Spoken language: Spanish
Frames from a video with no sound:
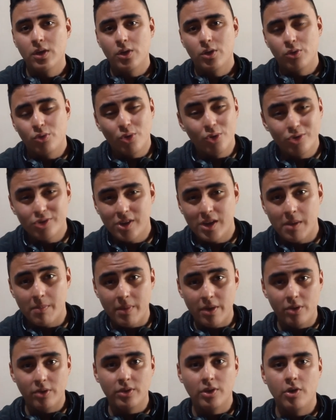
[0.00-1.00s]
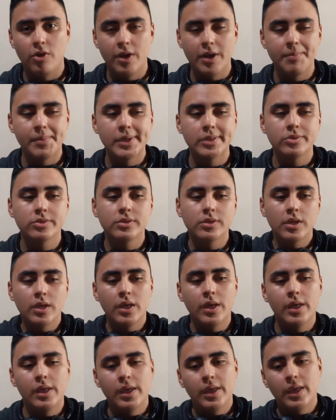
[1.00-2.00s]
Yo soy el mayor de los hermanos.
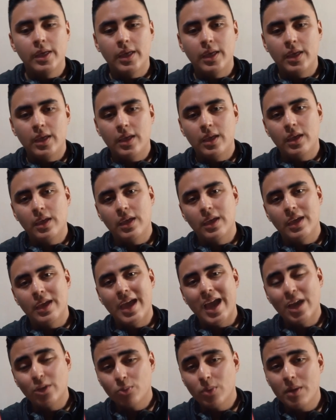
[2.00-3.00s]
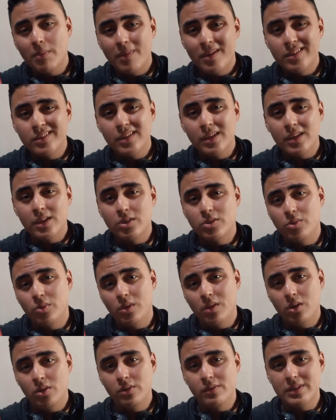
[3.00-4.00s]
Actualmente estudio
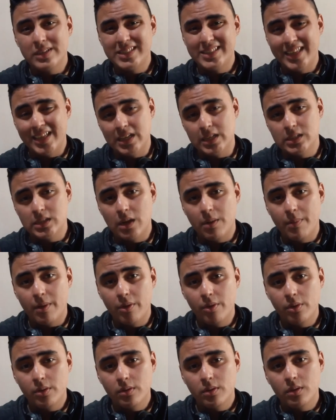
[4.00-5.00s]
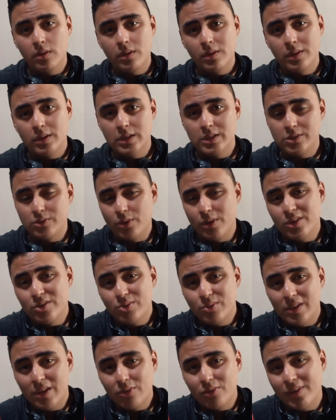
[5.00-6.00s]
en la Universidad de Salvador. Estoy
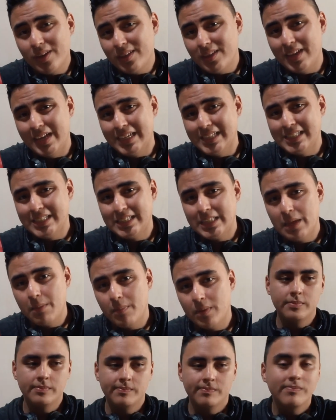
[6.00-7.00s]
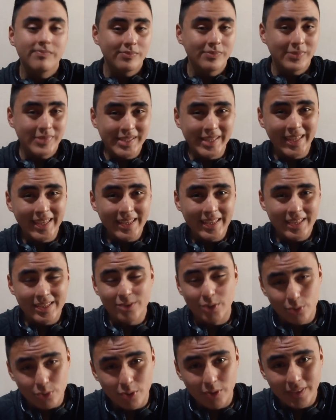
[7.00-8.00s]
estudiando Ingeniería en Sistemas. Sí,
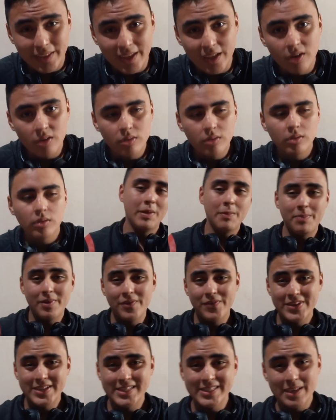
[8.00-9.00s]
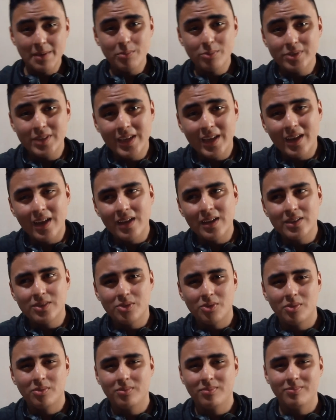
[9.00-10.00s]
estoy soltero. Mis preferencias musicales
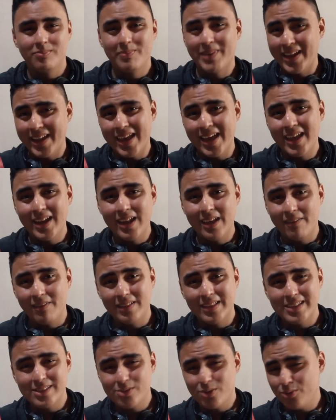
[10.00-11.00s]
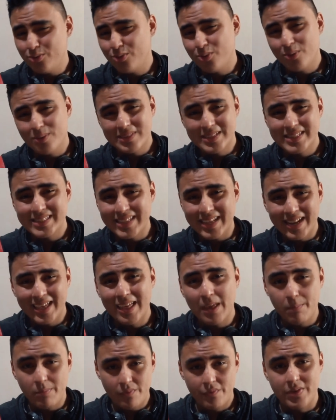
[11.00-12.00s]
son variadas, la verdad soy toda una ensalada
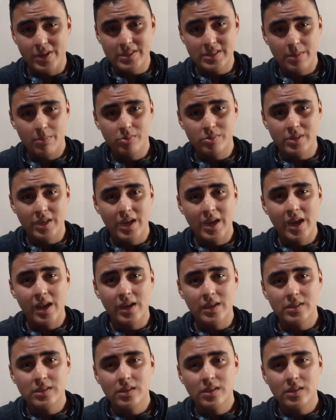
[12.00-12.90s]
de preferencias musicales.